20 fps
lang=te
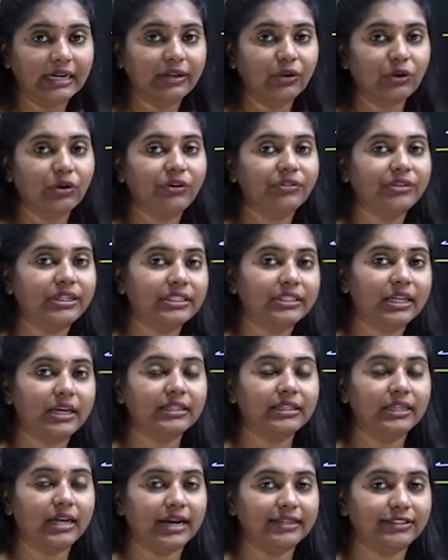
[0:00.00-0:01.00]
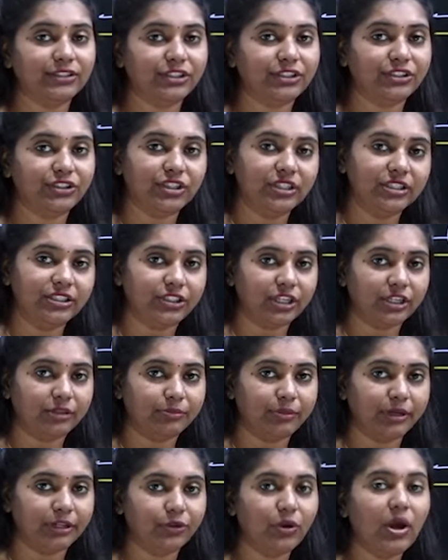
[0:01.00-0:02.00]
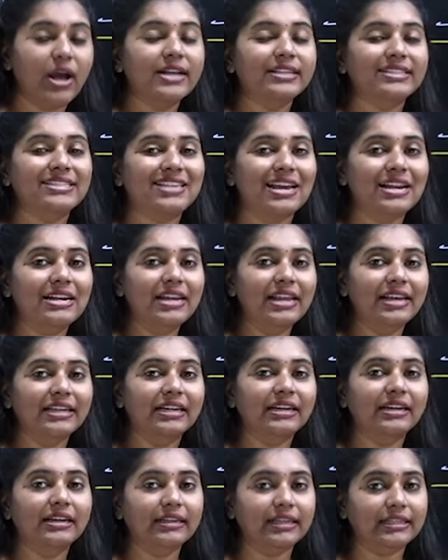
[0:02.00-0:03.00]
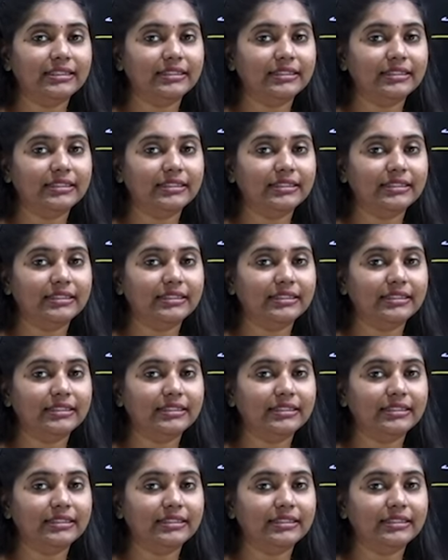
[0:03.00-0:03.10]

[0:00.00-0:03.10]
అనే ఒక వ్రతాన్ని ఆచరించి ఈయన చనిపోయారు సల్లేఖన